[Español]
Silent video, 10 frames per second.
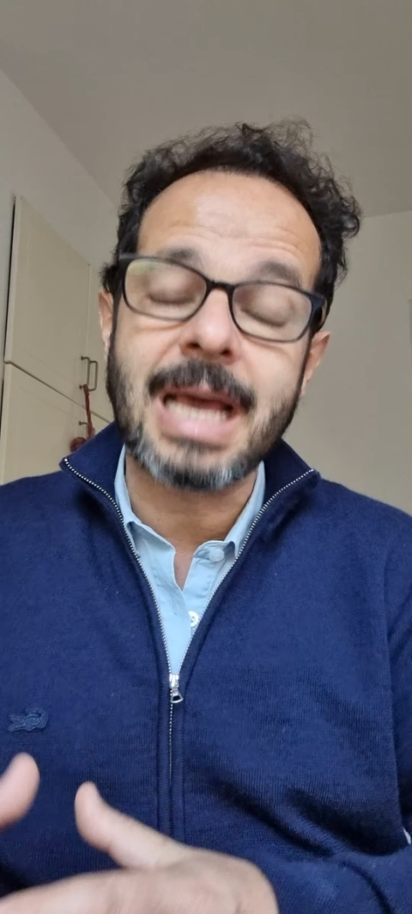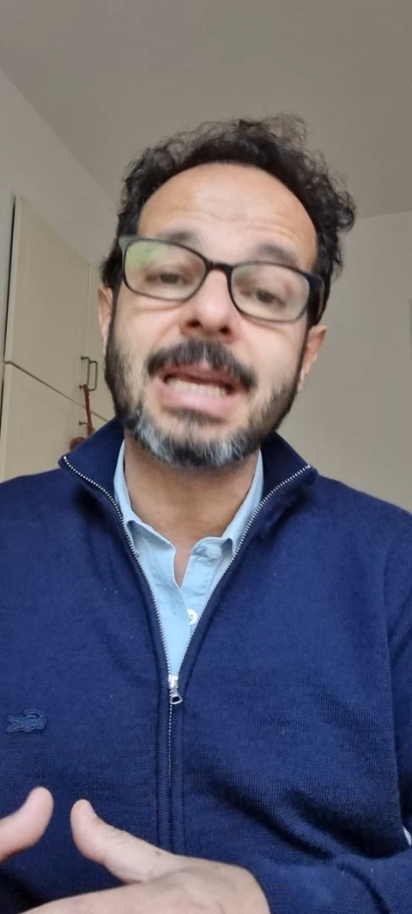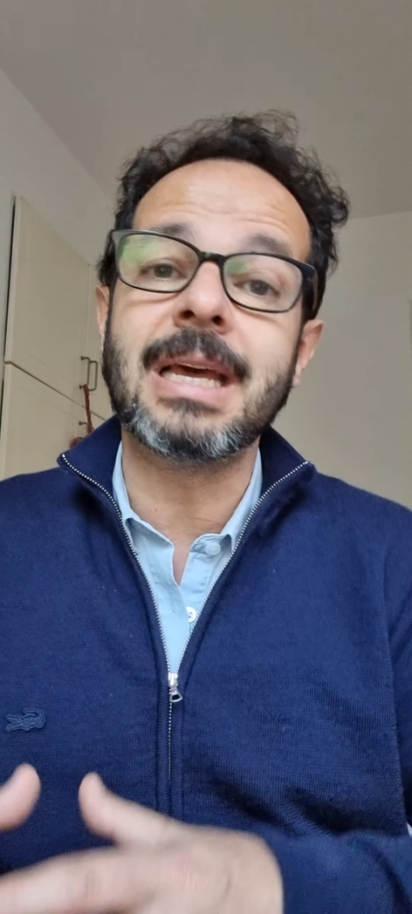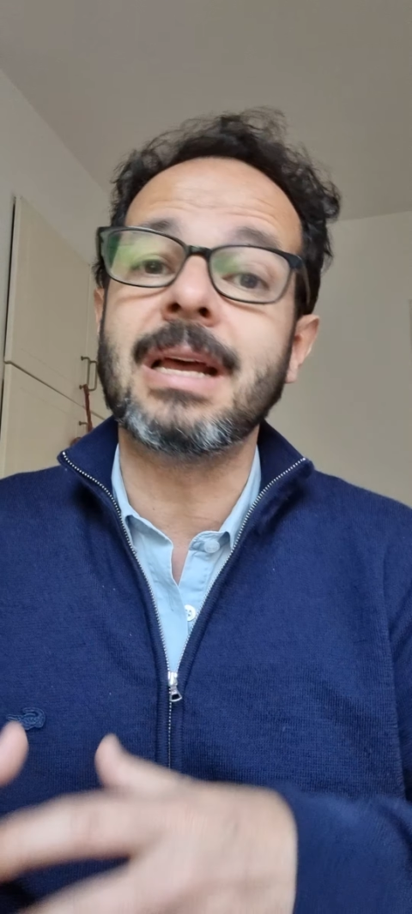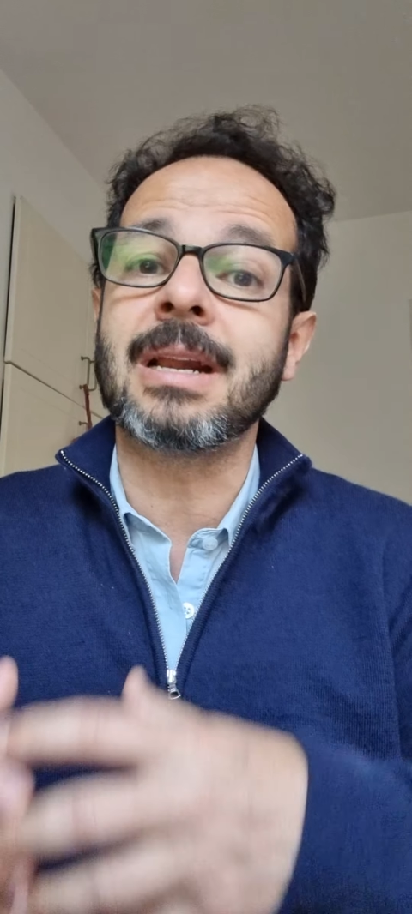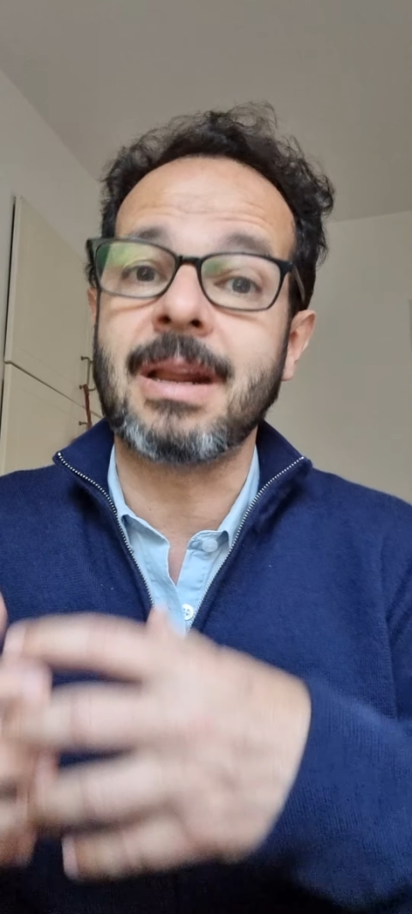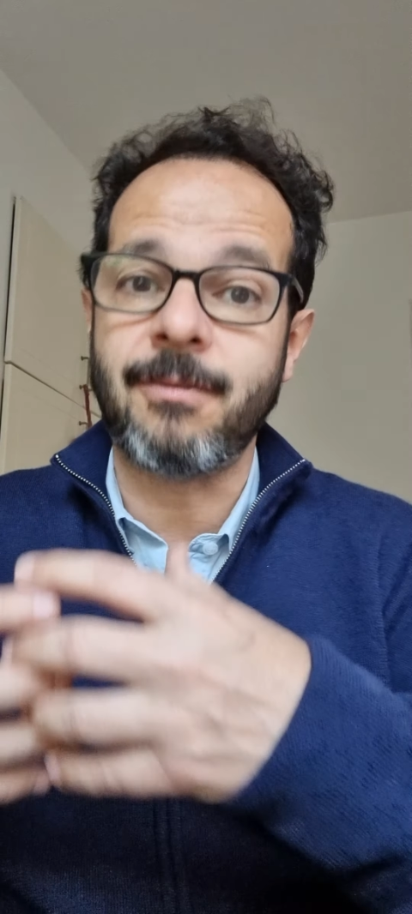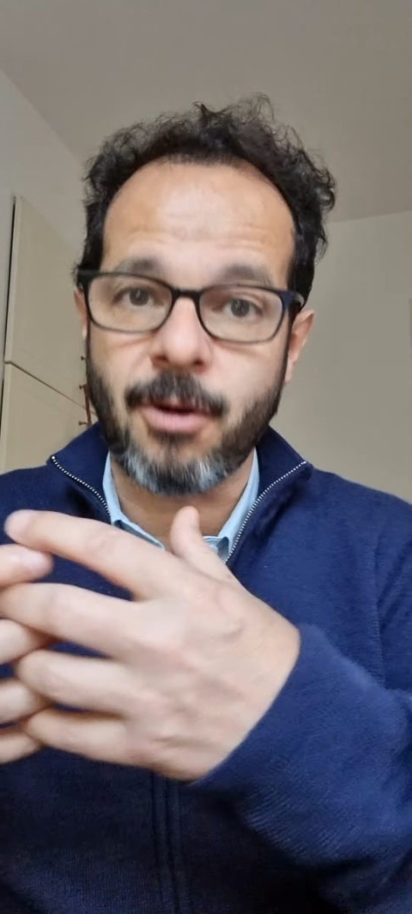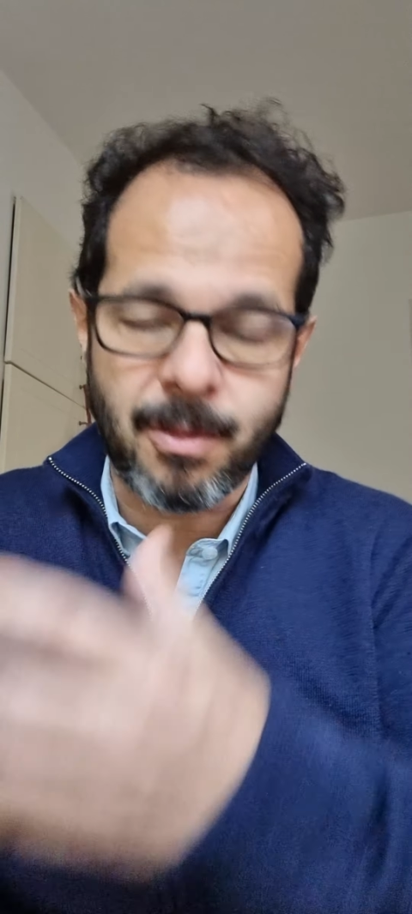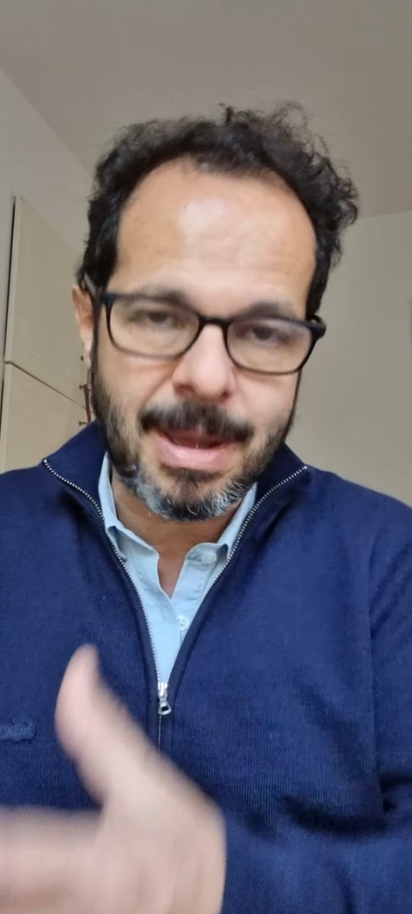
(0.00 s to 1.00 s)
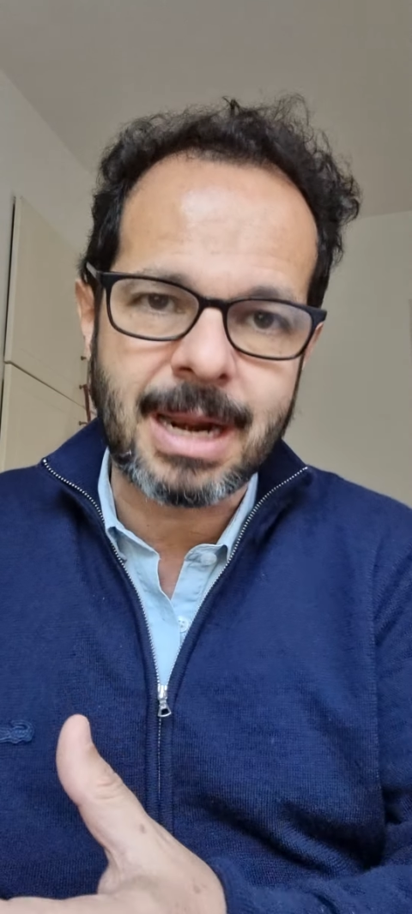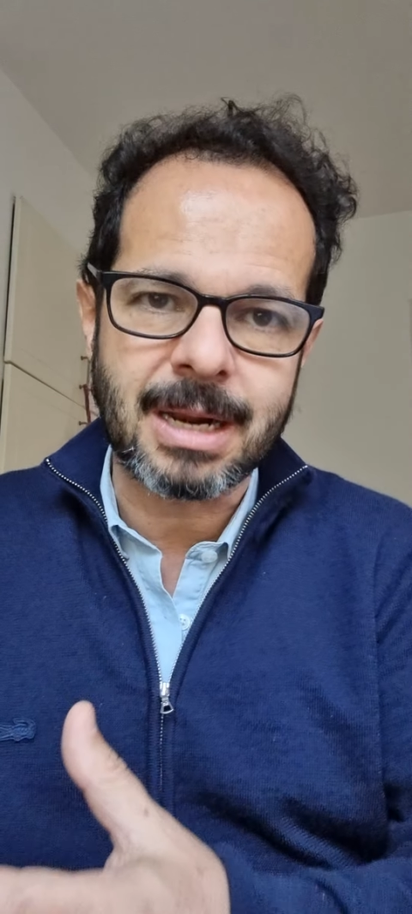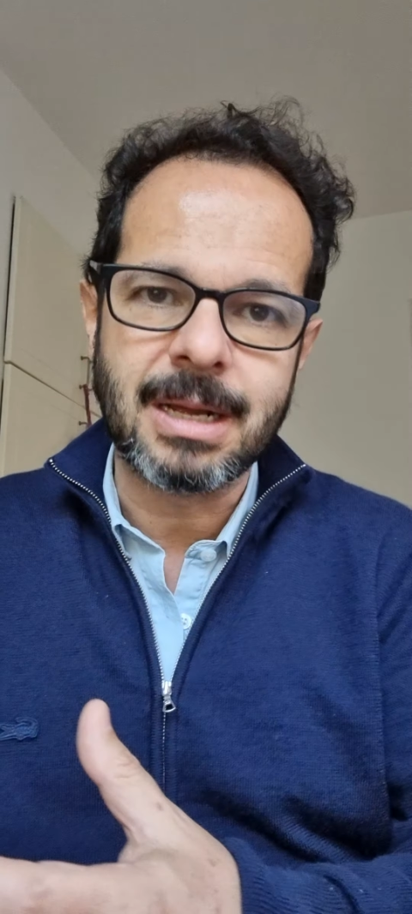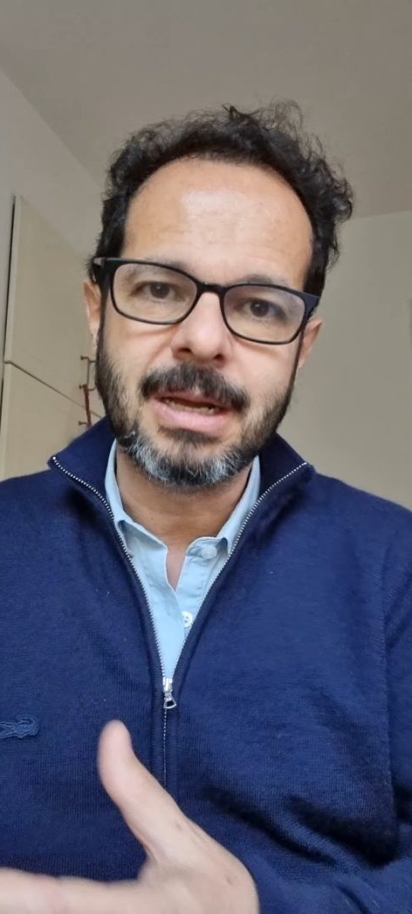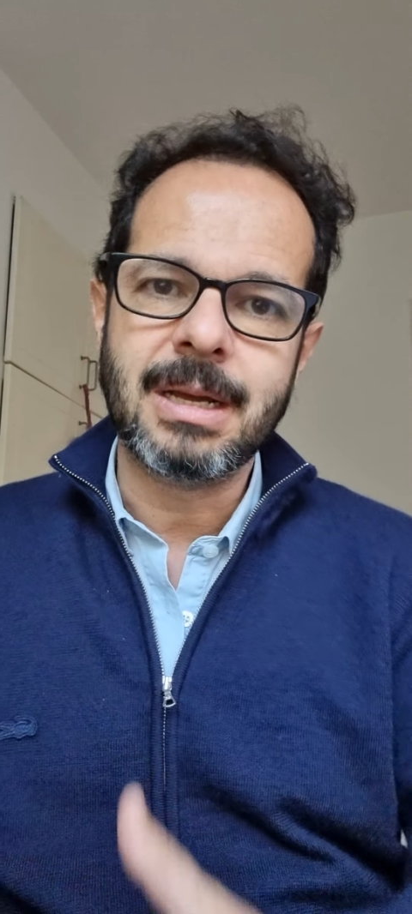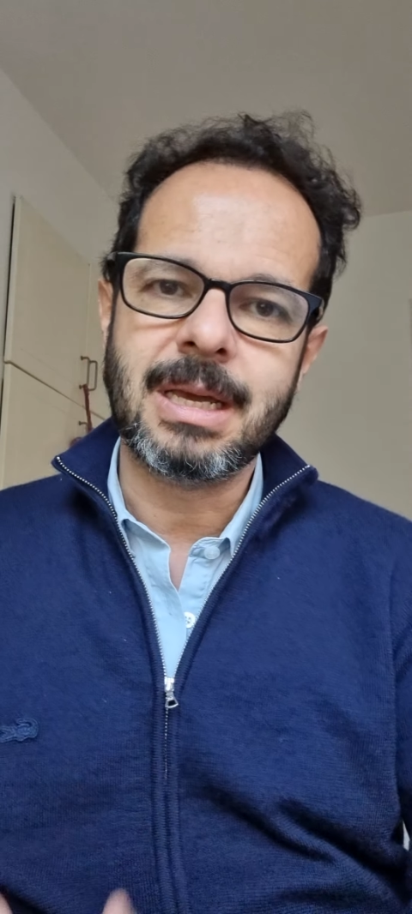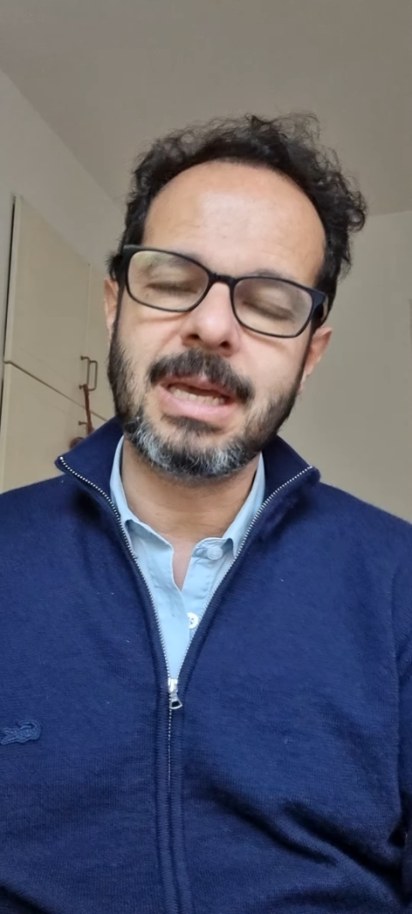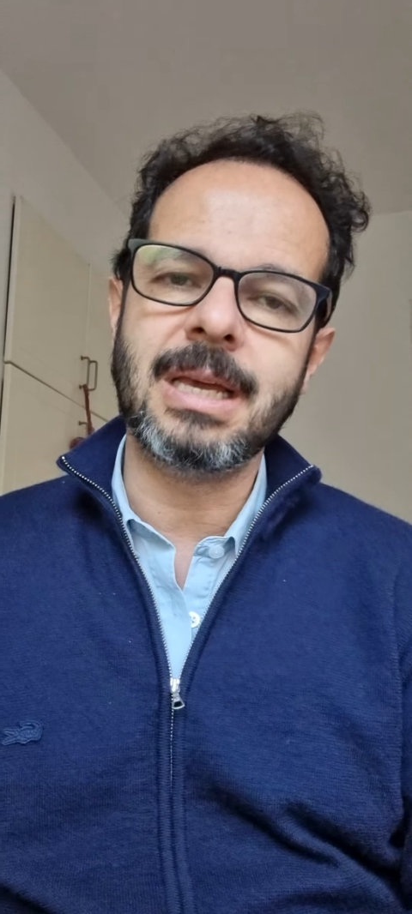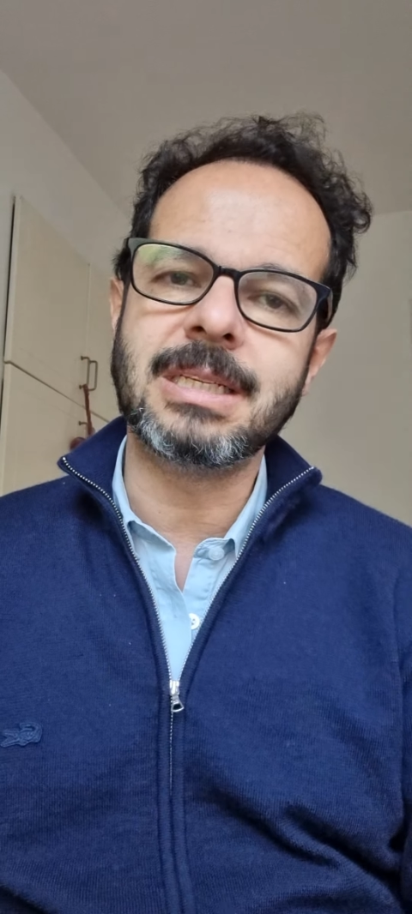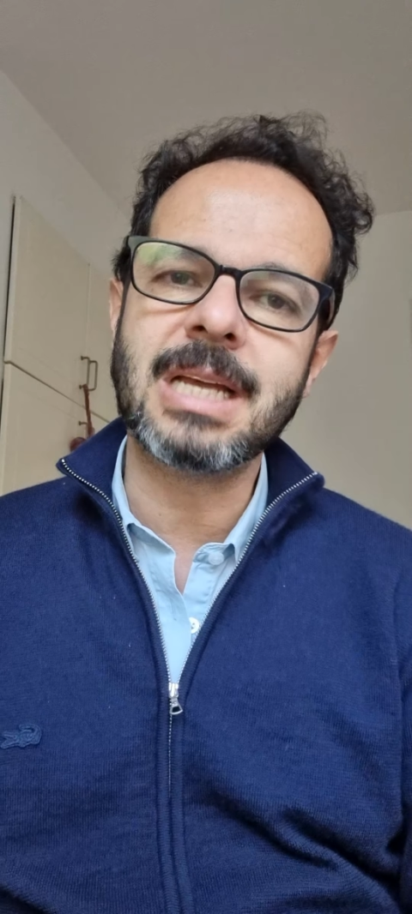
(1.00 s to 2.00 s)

hay que reformar eh,